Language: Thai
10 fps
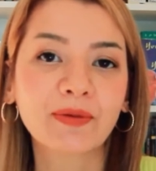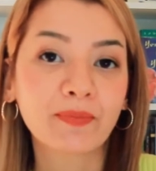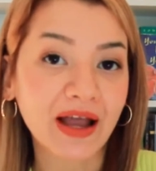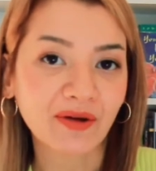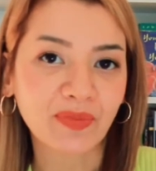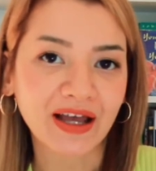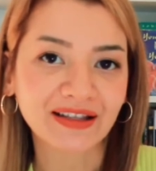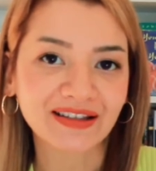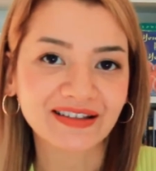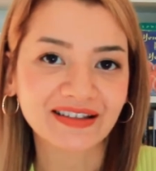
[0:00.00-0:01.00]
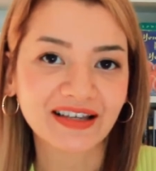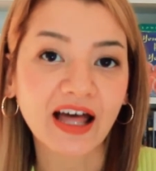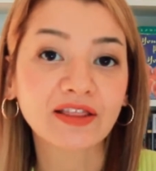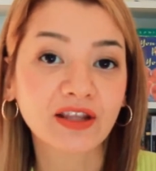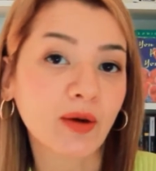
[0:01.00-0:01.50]
แบ่งปันกา
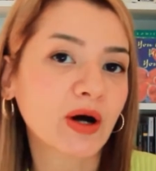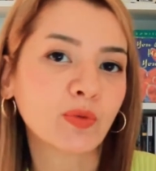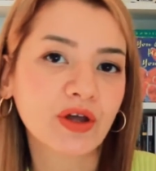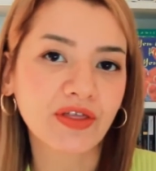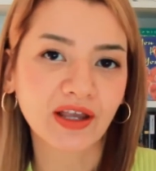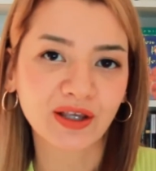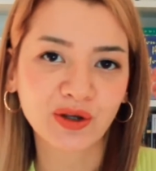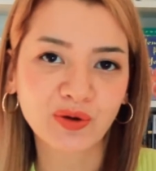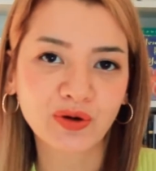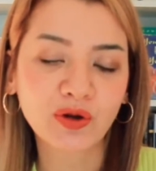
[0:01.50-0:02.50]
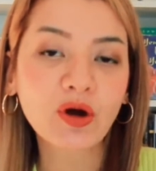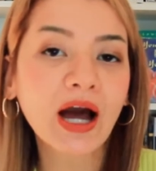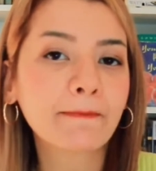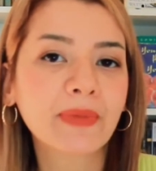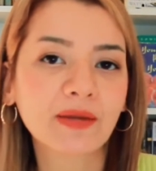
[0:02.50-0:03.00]
รตอบคำว่า thank you ด้วย
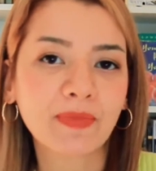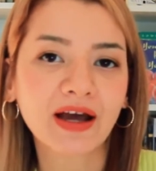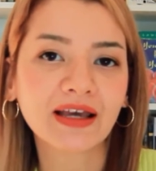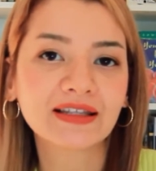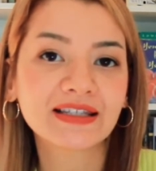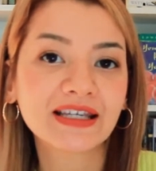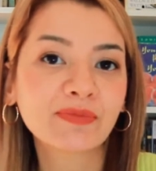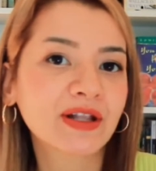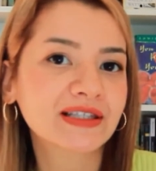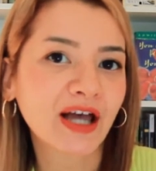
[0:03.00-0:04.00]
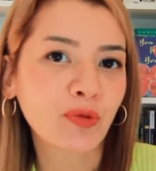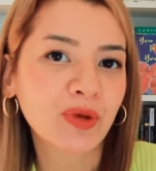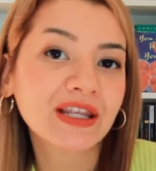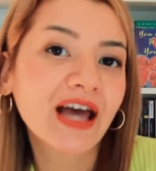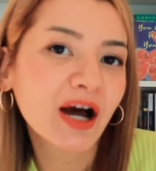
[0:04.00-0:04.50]
คำใหม่ๆ ที่มันจะ
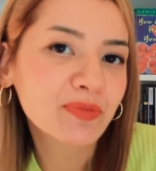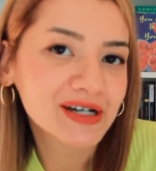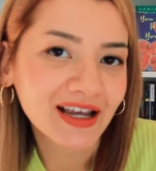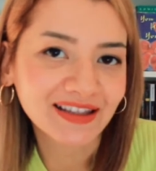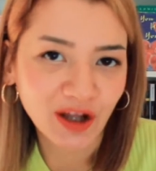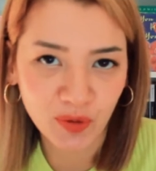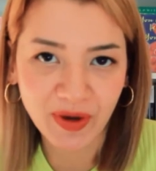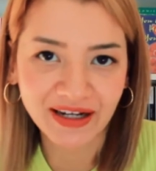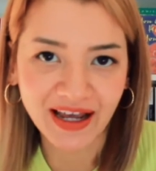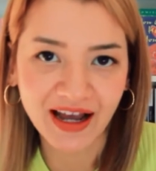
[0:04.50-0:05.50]
ไม่น่าเบื่ออีกต่อไปนะ